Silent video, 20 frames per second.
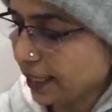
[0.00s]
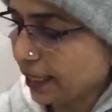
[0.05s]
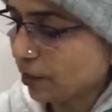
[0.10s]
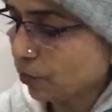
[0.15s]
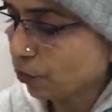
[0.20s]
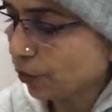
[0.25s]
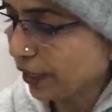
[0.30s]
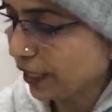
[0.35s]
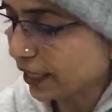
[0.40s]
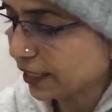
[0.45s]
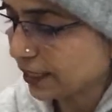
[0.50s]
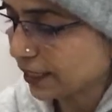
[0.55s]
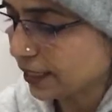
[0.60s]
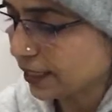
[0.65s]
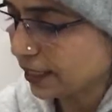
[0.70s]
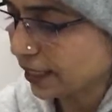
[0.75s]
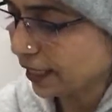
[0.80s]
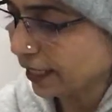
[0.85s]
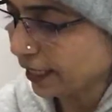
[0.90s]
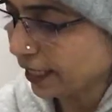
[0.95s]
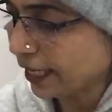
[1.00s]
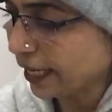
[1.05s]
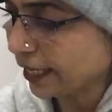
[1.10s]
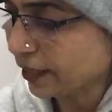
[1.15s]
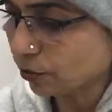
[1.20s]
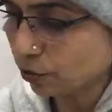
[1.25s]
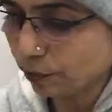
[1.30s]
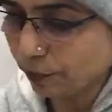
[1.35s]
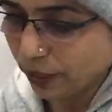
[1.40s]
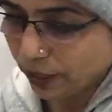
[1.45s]
है कोई एक चीज़ नहीं है
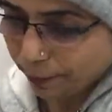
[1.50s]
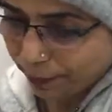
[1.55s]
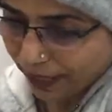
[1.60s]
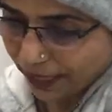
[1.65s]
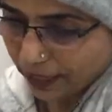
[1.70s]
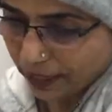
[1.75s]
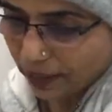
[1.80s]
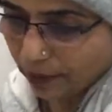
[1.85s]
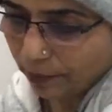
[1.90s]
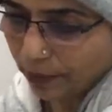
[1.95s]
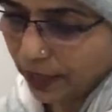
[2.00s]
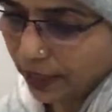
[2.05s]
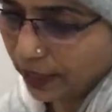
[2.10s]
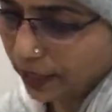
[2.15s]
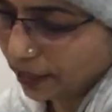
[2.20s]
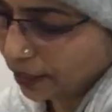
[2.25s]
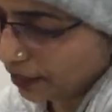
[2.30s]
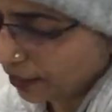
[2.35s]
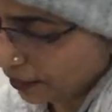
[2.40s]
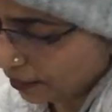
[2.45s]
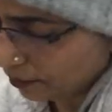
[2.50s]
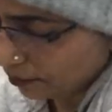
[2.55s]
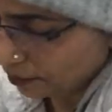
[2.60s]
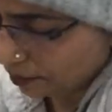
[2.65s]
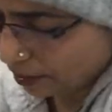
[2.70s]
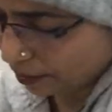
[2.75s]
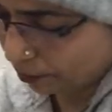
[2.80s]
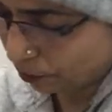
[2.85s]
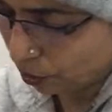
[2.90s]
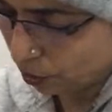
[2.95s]
तो मेरी पेंटिंग बनेगी नहीं
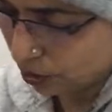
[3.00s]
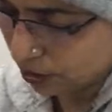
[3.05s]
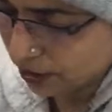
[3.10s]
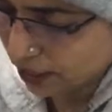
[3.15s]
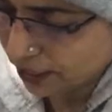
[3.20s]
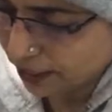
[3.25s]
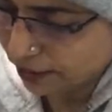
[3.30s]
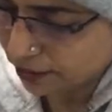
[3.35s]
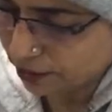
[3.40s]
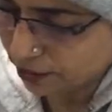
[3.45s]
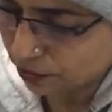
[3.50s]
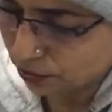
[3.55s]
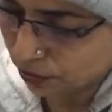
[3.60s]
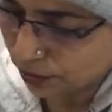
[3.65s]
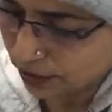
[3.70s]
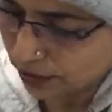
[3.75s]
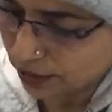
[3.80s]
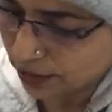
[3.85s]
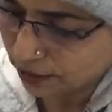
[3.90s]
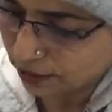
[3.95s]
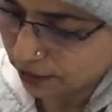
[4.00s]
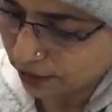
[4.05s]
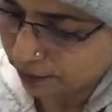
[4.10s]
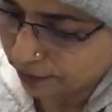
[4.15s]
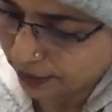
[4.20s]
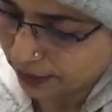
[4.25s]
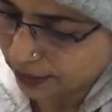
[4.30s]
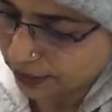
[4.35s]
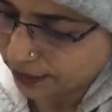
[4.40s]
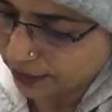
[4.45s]
हम बहुत सारी चीज़ों के साथ ये
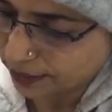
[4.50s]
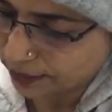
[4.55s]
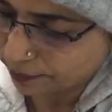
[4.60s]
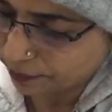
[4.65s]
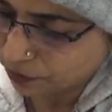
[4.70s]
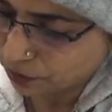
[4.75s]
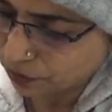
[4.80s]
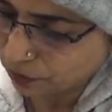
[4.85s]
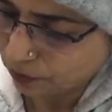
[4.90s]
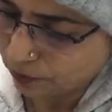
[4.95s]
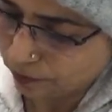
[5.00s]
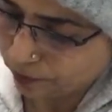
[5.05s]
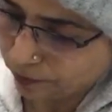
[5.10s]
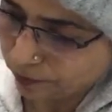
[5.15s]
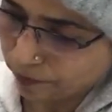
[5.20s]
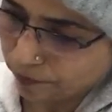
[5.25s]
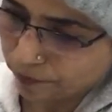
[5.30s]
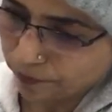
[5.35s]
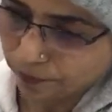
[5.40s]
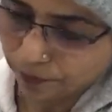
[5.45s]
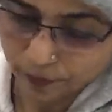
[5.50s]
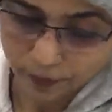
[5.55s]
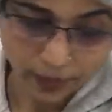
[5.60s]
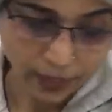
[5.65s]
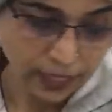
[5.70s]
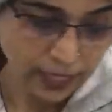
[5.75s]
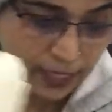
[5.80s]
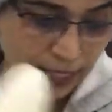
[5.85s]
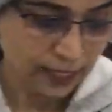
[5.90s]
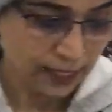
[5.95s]
बता रहे हैं आपको
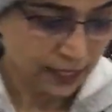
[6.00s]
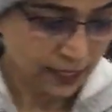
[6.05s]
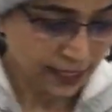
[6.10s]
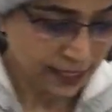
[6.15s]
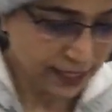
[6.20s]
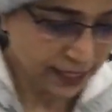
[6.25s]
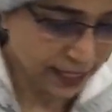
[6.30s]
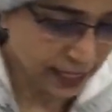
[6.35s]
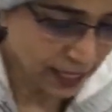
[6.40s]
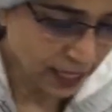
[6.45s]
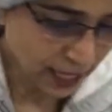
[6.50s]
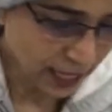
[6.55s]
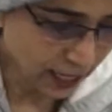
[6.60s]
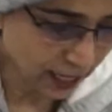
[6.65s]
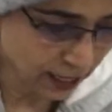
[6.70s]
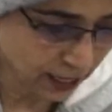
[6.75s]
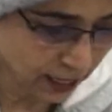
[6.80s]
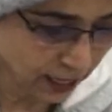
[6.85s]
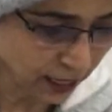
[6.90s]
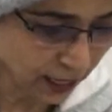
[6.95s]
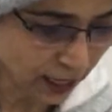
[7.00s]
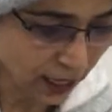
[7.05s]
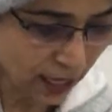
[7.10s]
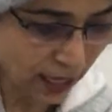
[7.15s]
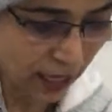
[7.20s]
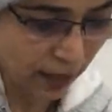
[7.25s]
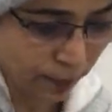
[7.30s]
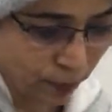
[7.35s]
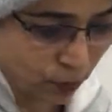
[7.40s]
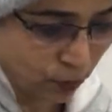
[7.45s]
जैसे अगर
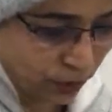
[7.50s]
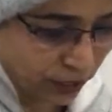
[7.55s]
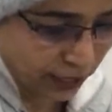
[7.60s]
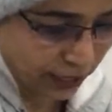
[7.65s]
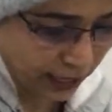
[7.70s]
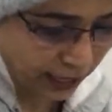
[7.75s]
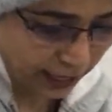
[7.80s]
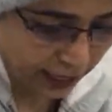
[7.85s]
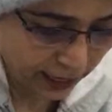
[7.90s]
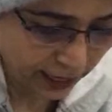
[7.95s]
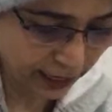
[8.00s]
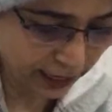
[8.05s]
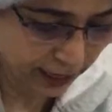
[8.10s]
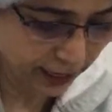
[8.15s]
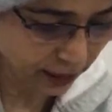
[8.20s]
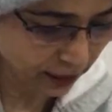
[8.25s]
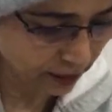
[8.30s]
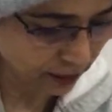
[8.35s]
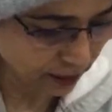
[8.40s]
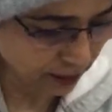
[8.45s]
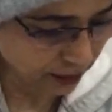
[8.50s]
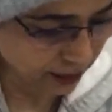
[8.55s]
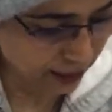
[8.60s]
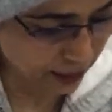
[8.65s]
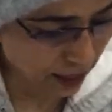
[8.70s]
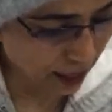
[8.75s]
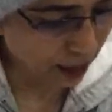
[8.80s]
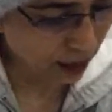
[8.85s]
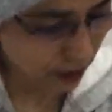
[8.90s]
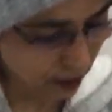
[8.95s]
आपको ये लेना है
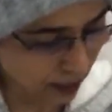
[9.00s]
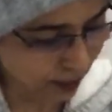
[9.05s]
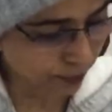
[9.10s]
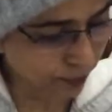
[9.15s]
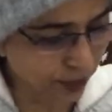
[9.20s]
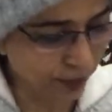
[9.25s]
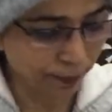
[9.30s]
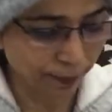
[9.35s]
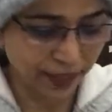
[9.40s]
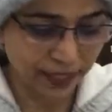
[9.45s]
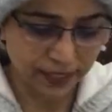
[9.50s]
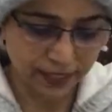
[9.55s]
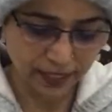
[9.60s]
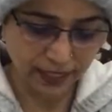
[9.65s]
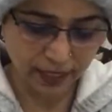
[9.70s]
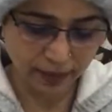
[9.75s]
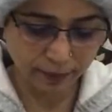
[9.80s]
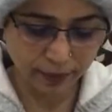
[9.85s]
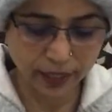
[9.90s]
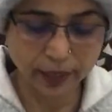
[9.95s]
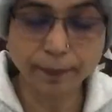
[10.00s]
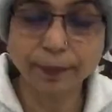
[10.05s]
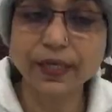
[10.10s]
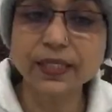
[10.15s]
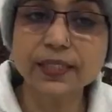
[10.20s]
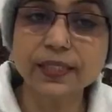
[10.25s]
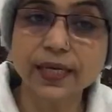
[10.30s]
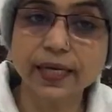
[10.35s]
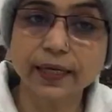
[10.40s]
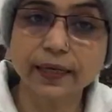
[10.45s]
या आपके पास ये मेरे
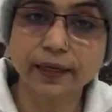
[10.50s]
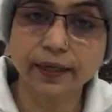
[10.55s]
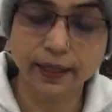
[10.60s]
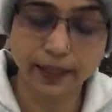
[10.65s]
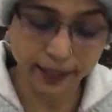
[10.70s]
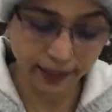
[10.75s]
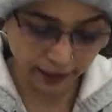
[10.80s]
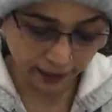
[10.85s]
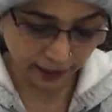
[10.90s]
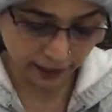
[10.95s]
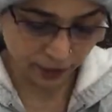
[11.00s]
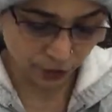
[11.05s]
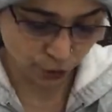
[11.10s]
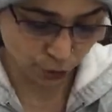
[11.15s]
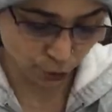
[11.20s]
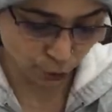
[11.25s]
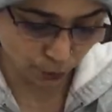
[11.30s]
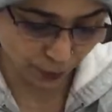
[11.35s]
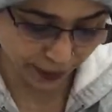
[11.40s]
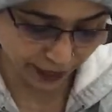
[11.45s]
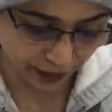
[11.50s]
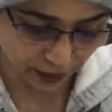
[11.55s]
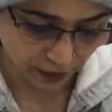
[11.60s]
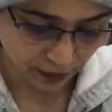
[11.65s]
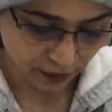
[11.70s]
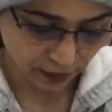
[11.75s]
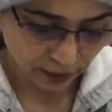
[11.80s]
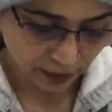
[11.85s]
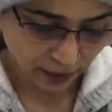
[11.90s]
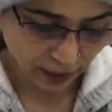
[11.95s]
पास एक्रेलिक के ट्यूब हैं
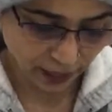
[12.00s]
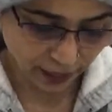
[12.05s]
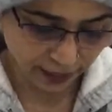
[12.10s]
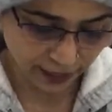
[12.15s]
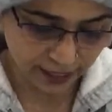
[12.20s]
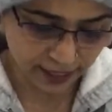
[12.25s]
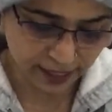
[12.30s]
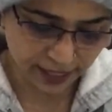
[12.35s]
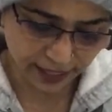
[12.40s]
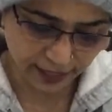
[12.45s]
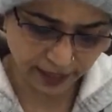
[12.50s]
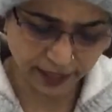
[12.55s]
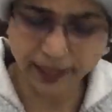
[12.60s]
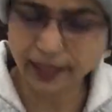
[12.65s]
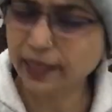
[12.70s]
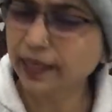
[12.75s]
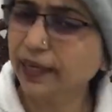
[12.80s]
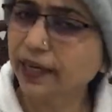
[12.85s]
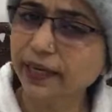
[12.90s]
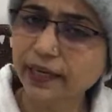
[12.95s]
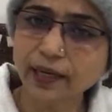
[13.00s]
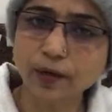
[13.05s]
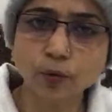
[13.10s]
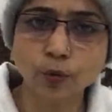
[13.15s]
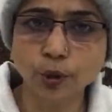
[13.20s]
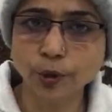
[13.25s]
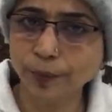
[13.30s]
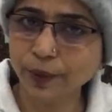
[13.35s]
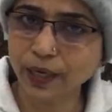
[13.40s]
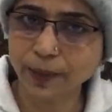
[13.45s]
आर्टिस्ट एक्रेलिक है या
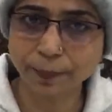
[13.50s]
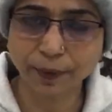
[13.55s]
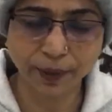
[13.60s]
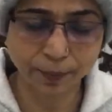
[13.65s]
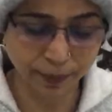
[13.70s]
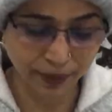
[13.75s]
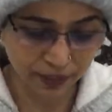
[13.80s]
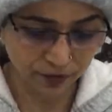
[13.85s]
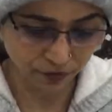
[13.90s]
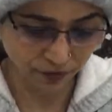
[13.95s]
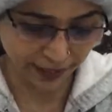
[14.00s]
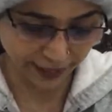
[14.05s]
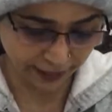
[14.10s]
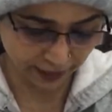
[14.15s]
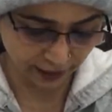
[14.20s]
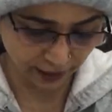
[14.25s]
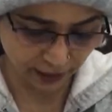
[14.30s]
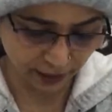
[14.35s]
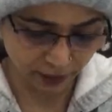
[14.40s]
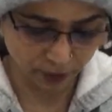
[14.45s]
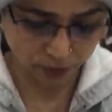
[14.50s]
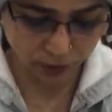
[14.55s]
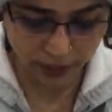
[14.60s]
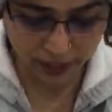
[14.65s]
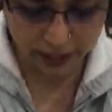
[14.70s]
कोई भी आपके पास वाइट कलर होना